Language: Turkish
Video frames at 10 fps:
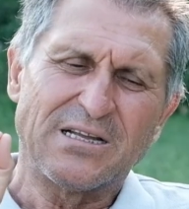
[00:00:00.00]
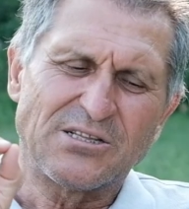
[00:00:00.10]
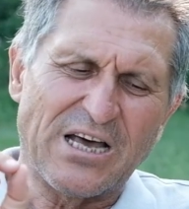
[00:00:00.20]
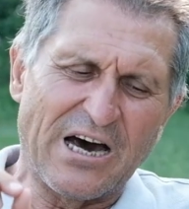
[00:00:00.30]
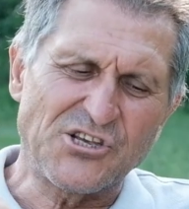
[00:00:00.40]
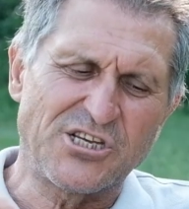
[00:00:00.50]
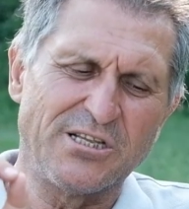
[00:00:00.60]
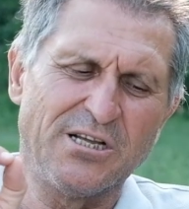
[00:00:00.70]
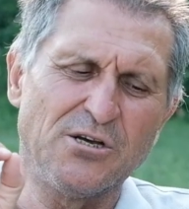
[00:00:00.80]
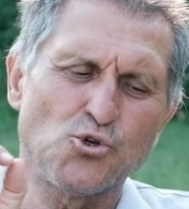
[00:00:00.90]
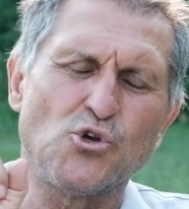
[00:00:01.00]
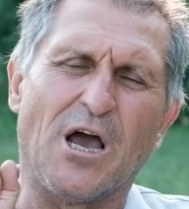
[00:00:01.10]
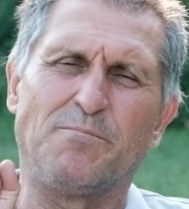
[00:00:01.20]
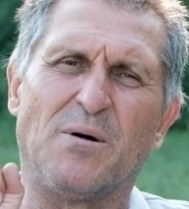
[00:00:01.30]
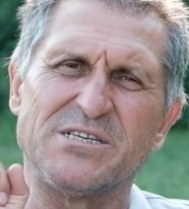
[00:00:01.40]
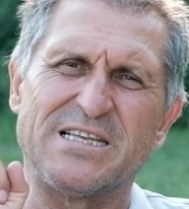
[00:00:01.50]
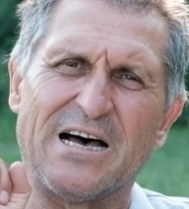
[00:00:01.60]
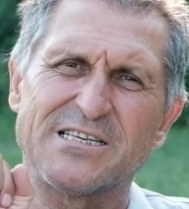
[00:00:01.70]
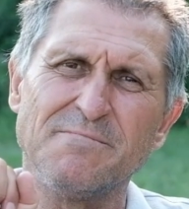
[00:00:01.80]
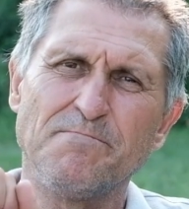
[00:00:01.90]
tarçınlı su yapmamız
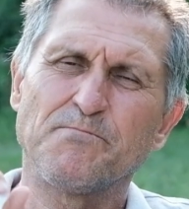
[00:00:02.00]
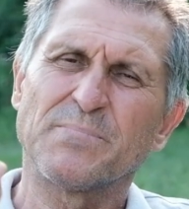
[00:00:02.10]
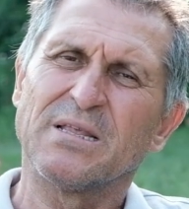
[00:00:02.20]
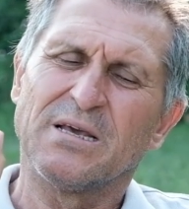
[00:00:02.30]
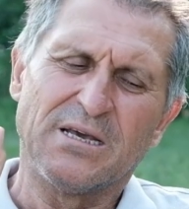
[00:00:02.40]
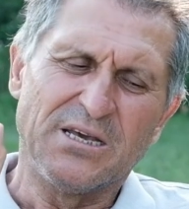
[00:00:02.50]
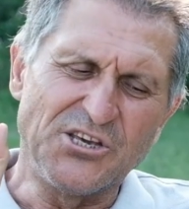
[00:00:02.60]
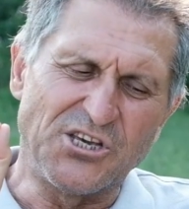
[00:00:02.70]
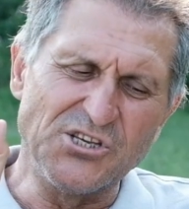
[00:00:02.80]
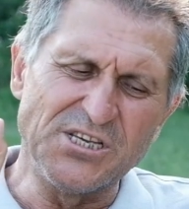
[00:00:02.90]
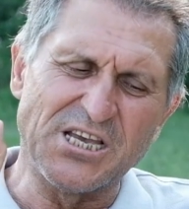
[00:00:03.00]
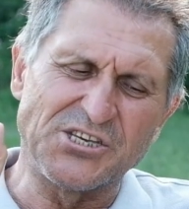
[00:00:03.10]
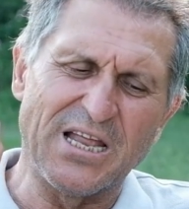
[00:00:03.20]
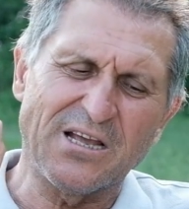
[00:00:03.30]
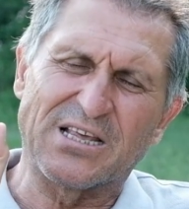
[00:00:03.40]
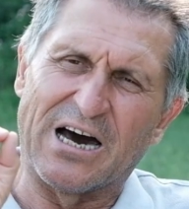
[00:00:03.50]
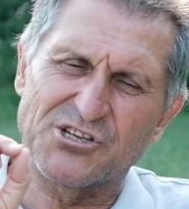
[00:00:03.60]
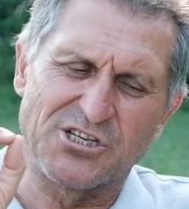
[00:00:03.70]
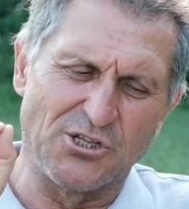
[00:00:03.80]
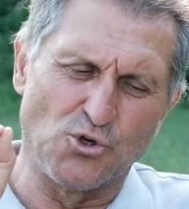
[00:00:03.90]
lazım. İkinci seçenek
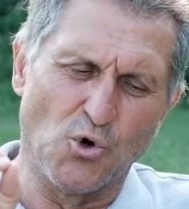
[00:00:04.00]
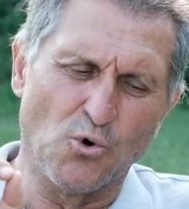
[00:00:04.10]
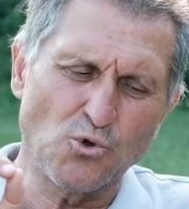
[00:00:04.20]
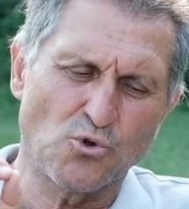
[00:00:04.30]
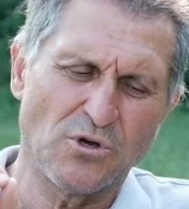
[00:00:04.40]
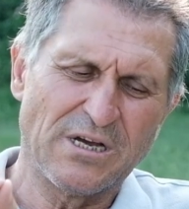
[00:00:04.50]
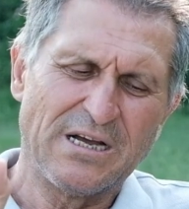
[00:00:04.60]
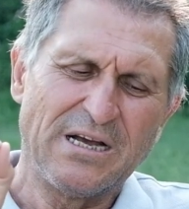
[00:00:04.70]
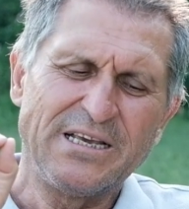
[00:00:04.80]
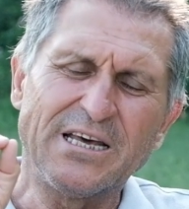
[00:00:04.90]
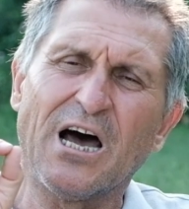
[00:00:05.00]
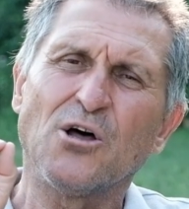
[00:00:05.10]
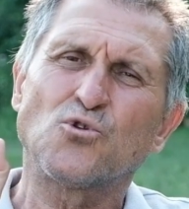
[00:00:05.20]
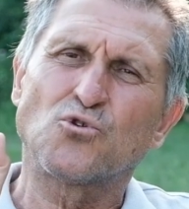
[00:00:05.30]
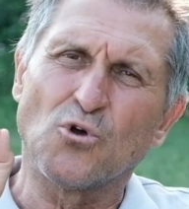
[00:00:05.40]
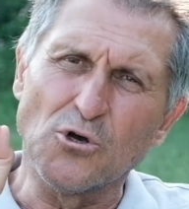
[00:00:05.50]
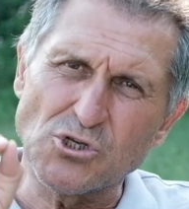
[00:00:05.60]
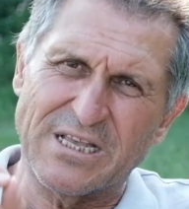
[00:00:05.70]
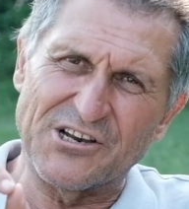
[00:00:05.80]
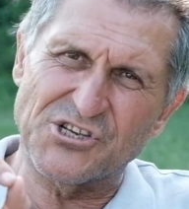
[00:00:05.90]
tarçınlı yoğurt ya da toz
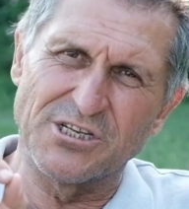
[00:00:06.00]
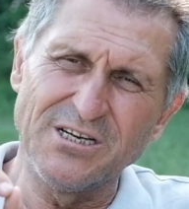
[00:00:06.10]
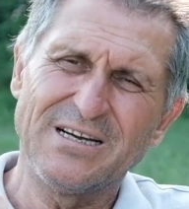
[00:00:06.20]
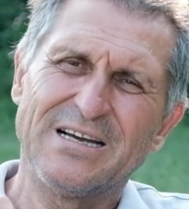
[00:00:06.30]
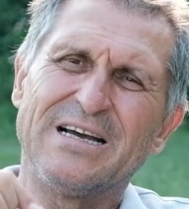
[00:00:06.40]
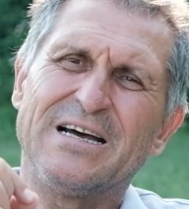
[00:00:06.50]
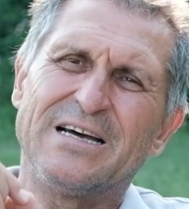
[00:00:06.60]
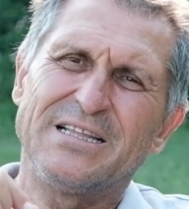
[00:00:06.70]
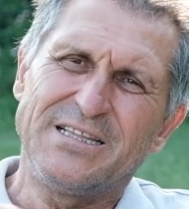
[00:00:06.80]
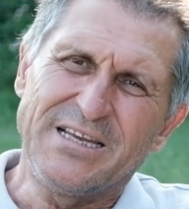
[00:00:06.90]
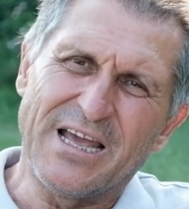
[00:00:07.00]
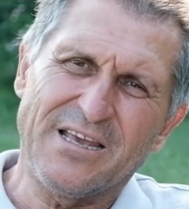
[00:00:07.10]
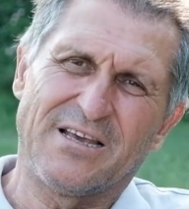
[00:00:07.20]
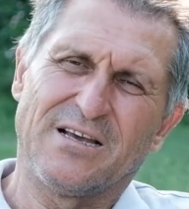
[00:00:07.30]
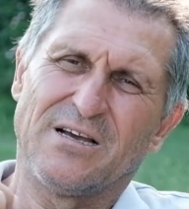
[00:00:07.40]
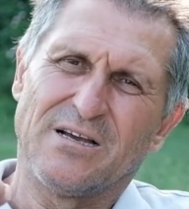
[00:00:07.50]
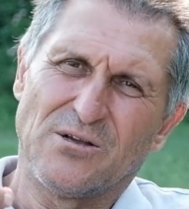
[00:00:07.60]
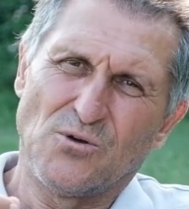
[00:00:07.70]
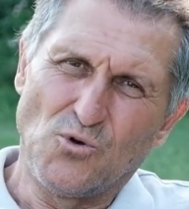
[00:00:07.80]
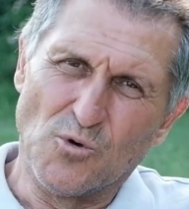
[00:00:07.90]
tarçını direkt
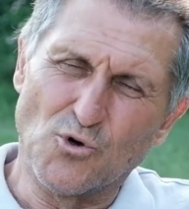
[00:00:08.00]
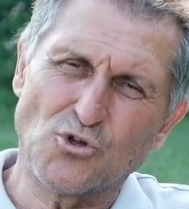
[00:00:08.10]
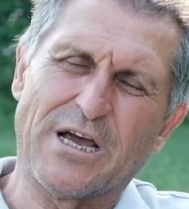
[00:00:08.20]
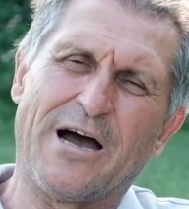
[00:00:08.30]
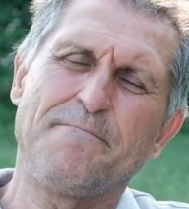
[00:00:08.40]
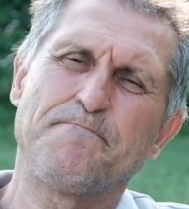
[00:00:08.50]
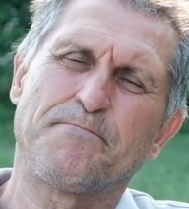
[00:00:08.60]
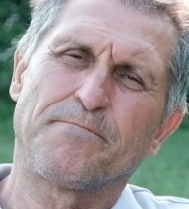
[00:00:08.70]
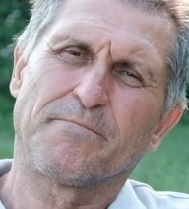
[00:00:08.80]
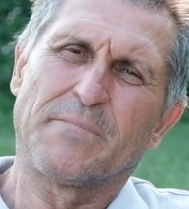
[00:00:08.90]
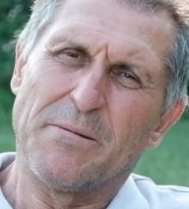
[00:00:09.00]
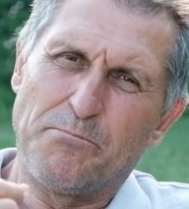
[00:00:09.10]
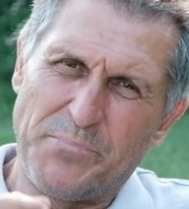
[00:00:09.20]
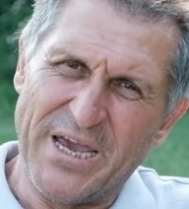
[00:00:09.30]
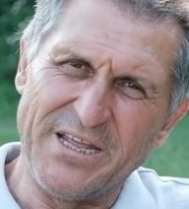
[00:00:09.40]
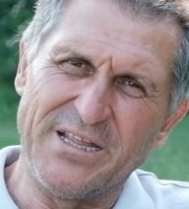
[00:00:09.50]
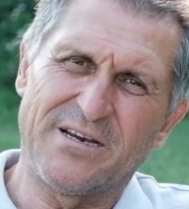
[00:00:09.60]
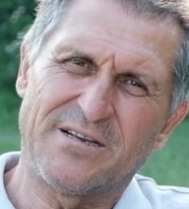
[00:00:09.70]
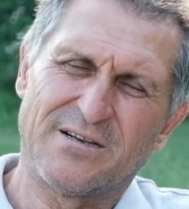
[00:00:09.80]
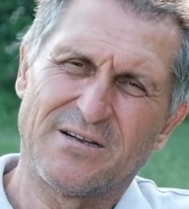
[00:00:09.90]
yumurta,
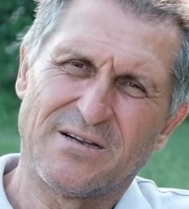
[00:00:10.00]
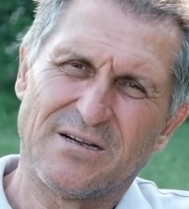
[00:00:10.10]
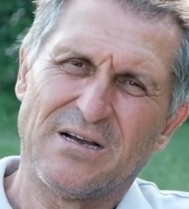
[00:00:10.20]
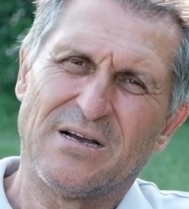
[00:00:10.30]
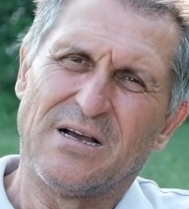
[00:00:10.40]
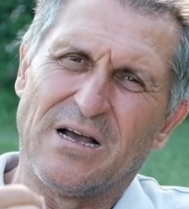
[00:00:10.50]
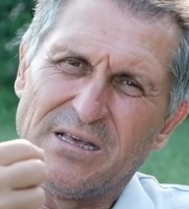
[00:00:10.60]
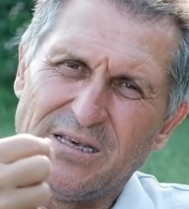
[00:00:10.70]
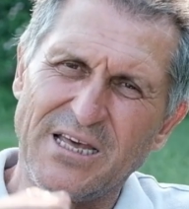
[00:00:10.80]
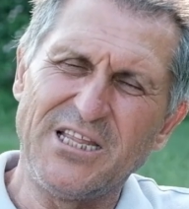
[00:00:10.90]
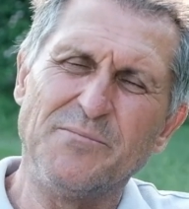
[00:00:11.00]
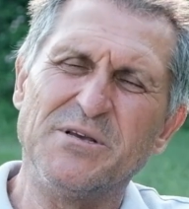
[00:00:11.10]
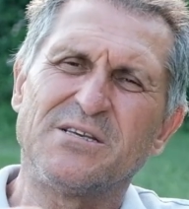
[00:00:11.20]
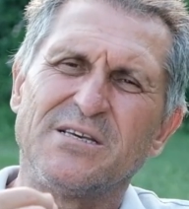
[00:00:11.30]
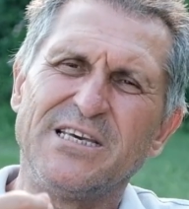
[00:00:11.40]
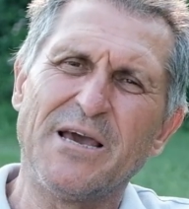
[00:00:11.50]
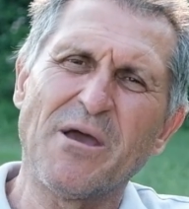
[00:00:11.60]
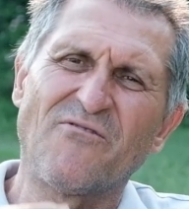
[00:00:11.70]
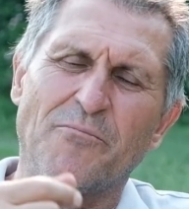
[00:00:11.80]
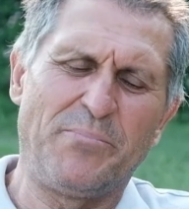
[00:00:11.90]
peynir, yediğimiz
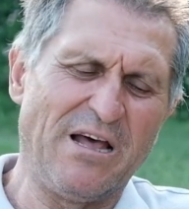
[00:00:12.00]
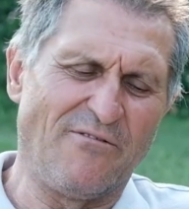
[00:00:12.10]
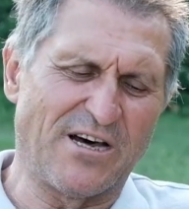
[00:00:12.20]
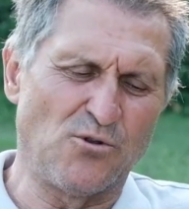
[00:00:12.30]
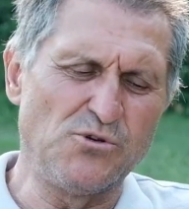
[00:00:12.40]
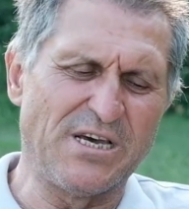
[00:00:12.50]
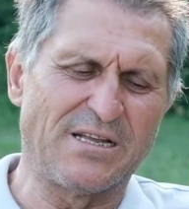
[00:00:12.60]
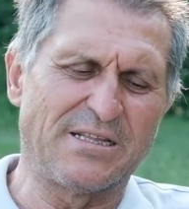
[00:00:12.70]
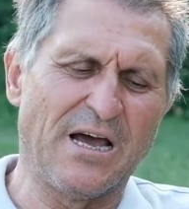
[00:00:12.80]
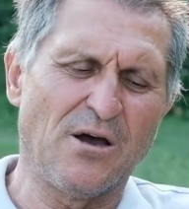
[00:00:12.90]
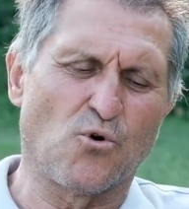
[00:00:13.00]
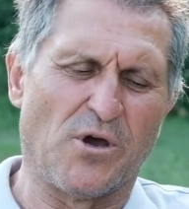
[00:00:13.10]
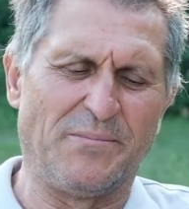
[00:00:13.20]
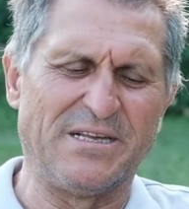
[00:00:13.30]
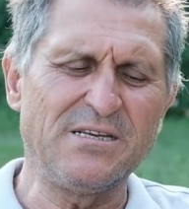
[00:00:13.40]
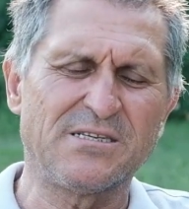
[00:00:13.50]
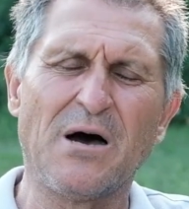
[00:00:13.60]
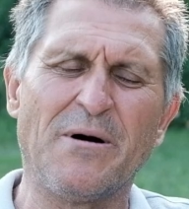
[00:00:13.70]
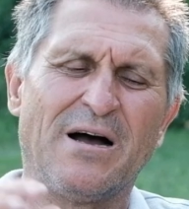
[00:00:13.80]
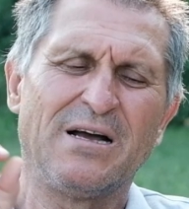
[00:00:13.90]
yemek ve pilavların üzerine de koyabiliriz.
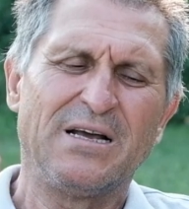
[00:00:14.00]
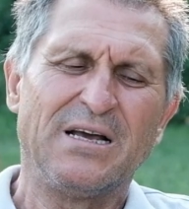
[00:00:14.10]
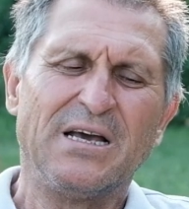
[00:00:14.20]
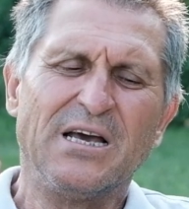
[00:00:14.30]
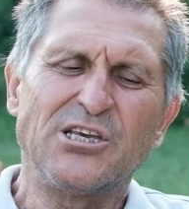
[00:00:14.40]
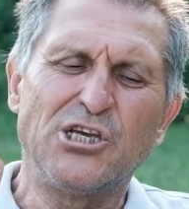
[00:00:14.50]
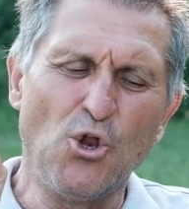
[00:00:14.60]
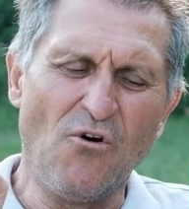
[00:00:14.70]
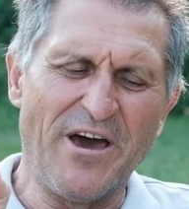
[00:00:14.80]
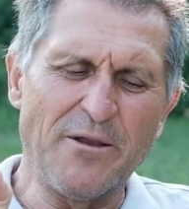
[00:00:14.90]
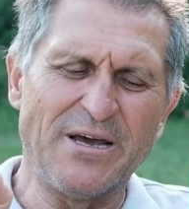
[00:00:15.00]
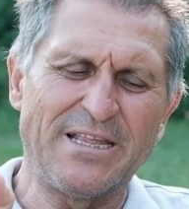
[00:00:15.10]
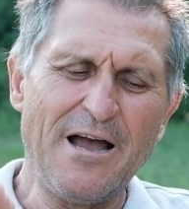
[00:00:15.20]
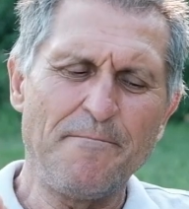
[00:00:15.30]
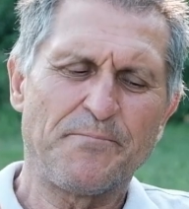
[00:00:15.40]
Ama kilo vermede